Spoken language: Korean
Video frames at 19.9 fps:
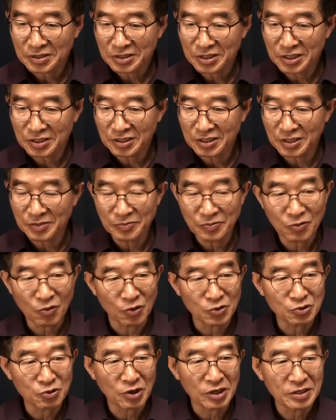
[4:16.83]
직접
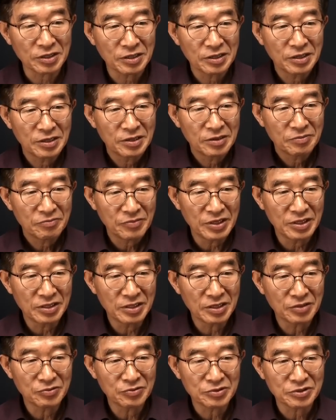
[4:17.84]
고소한
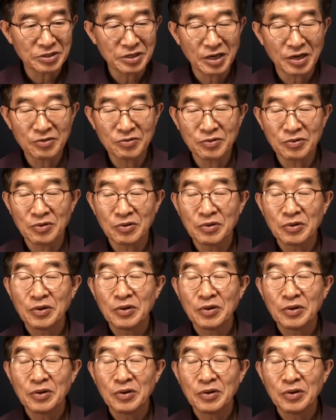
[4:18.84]
민경욱 씨하고